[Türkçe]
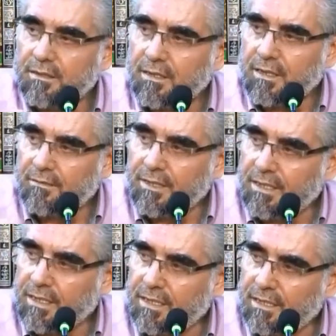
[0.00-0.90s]

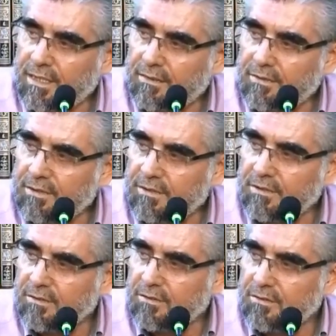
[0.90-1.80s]
Amerika'dan gelmiş.
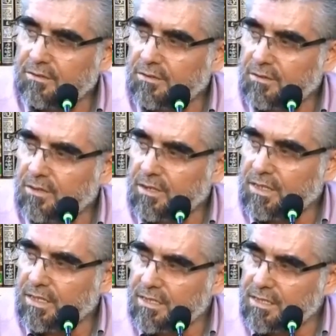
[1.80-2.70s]

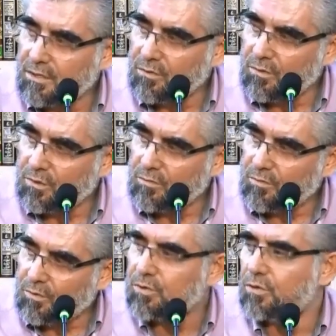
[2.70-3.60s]
İnsan
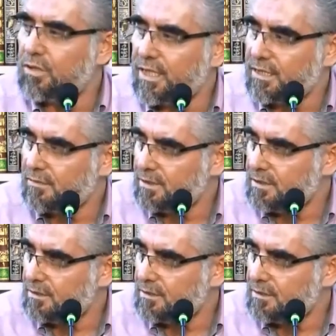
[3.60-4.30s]
olduğumu burada öğrendim dedi.